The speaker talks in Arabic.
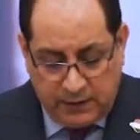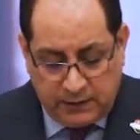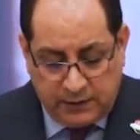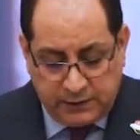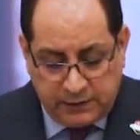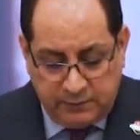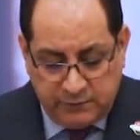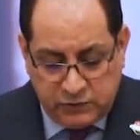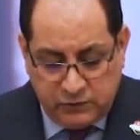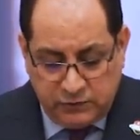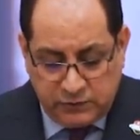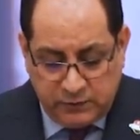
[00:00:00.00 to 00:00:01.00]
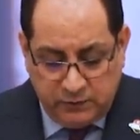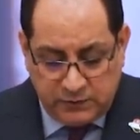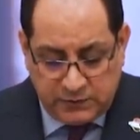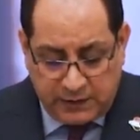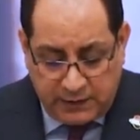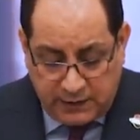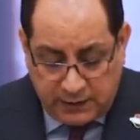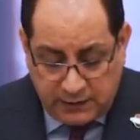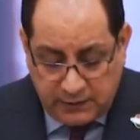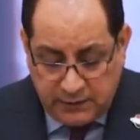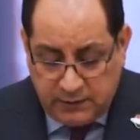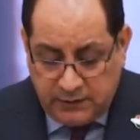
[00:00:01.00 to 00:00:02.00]
اقر مجلس
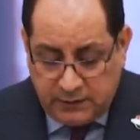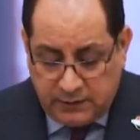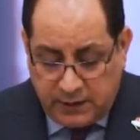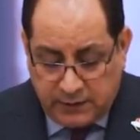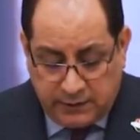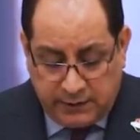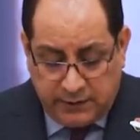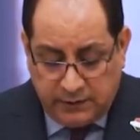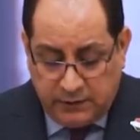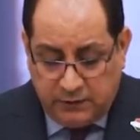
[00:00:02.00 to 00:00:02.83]
الوزراء نقل